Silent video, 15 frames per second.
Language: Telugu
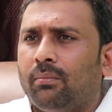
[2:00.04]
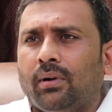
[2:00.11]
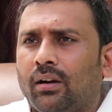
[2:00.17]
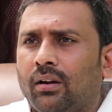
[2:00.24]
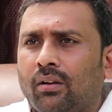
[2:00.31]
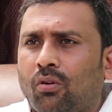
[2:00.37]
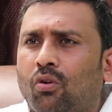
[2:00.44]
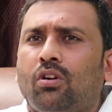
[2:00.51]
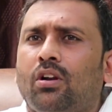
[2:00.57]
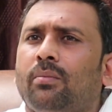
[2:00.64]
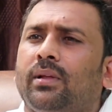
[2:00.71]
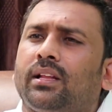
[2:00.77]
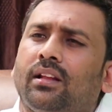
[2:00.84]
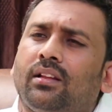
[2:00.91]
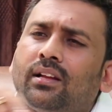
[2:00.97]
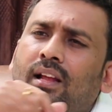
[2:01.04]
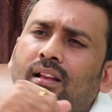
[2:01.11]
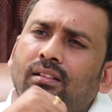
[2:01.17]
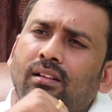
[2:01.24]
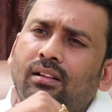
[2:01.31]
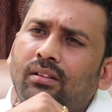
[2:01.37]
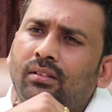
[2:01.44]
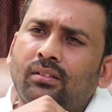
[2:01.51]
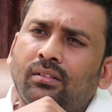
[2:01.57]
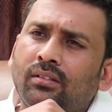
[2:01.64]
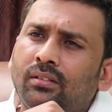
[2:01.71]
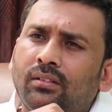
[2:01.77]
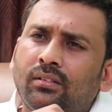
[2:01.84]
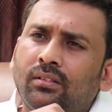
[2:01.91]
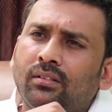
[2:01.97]
రమ్మంటున్నారు రోడ్ల మీదకి ఎందుకు వెళ్తున్నారు
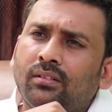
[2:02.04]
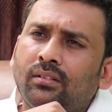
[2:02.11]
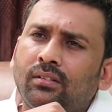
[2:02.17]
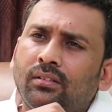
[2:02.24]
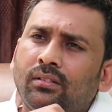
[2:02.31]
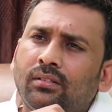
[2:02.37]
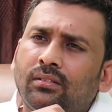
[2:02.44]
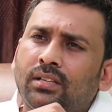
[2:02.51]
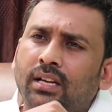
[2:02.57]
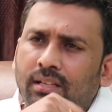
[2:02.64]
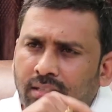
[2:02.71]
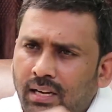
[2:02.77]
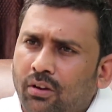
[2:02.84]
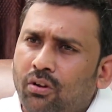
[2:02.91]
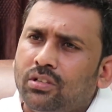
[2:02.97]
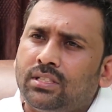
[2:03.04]
చర్చలకు